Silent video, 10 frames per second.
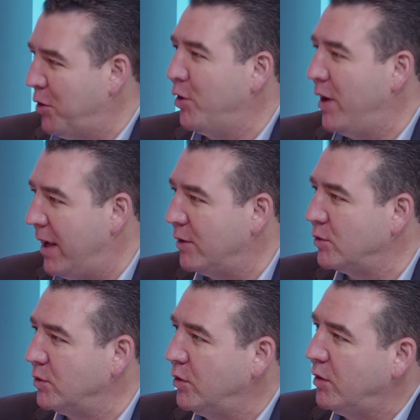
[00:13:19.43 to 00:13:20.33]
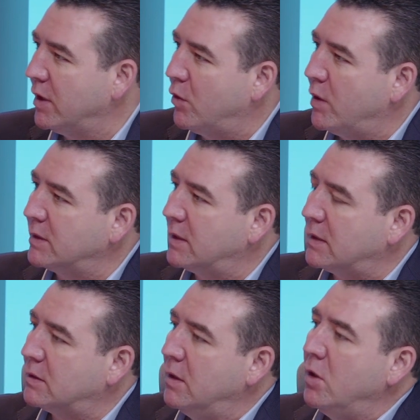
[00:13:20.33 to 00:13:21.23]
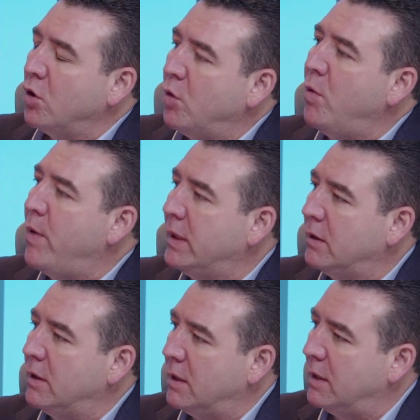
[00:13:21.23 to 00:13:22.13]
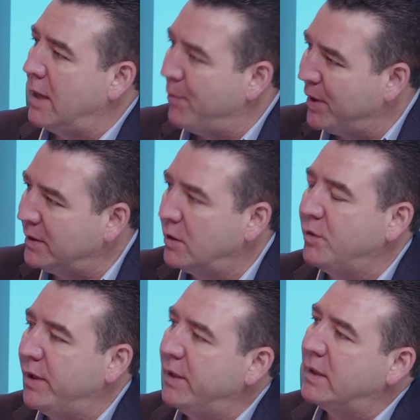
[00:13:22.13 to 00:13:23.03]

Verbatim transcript: todos lados, ¿no? Encuestas. ¿Cómo va eh, la medición